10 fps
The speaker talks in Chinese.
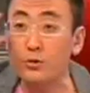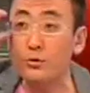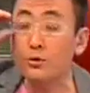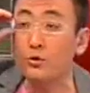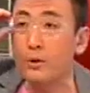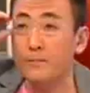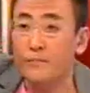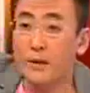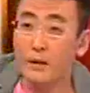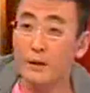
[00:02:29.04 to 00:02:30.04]
然后就是说，
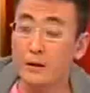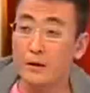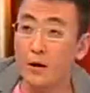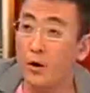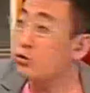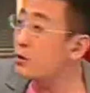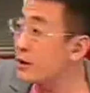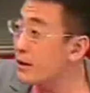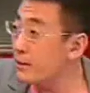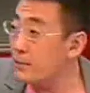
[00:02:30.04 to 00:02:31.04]
好
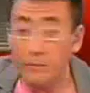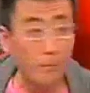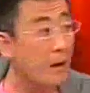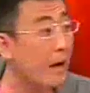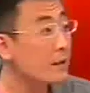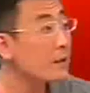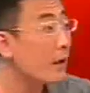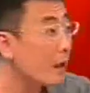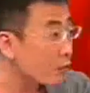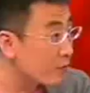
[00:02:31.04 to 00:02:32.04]
多人买
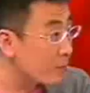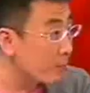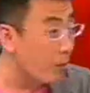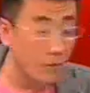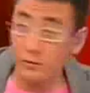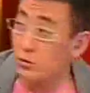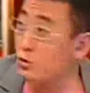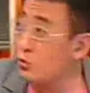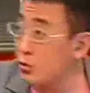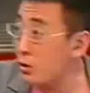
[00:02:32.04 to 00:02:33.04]
那个 LV 包，
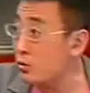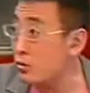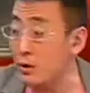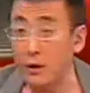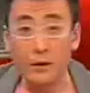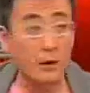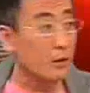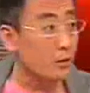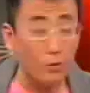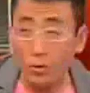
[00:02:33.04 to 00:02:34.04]
中国人女的，
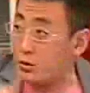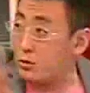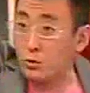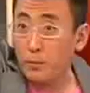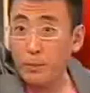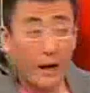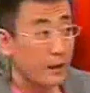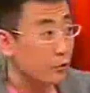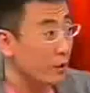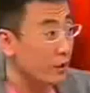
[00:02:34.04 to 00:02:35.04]
就
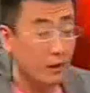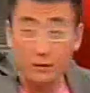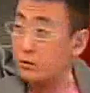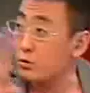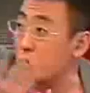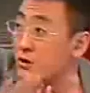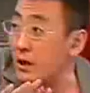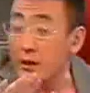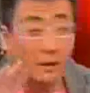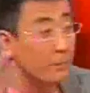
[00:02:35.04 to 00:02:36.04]
排队啊，就
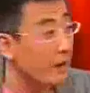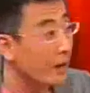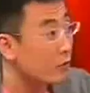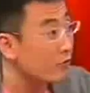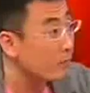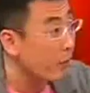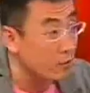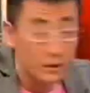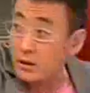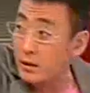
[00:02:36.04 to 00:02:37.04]
是在那个卖 LV
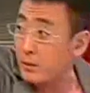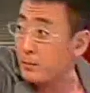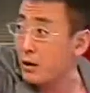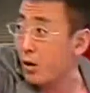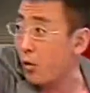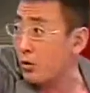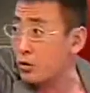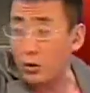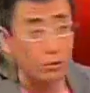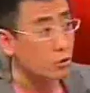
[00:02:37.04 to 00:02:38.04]
包的那个门
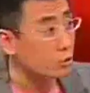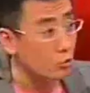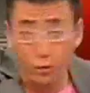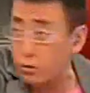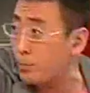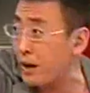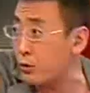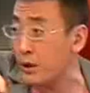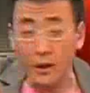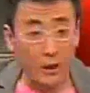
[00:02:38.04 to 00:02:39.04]
口，或者中国女
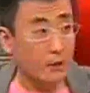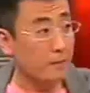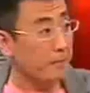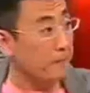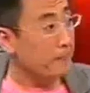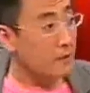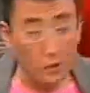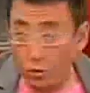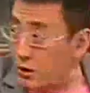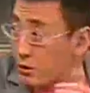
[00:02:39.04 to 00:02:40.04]
排队，香港也是一
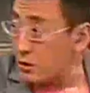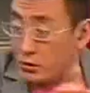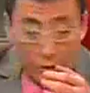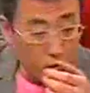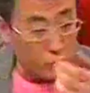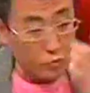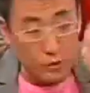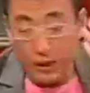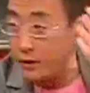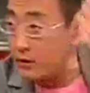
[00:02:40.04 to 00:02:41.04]
样，有的
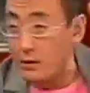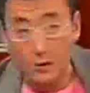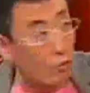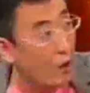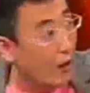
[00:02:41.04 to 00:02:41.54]
中国人